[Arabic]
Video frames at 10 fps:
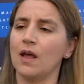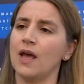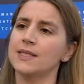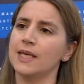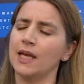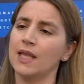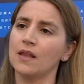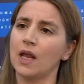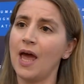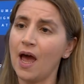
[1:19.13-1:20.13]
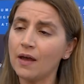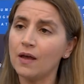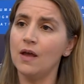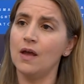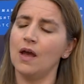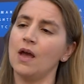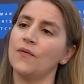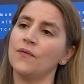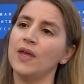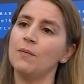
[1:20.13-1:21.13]
السيدات الحق
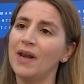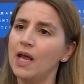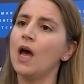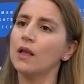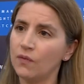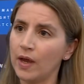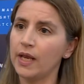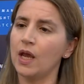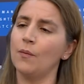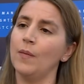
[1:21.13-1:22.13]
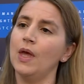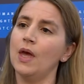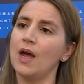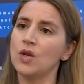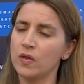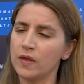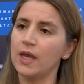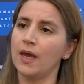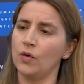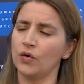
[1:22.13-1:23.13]
في منح أطفالهم
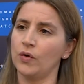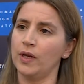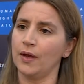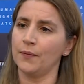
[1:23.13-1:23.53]
الجنسية الأردنية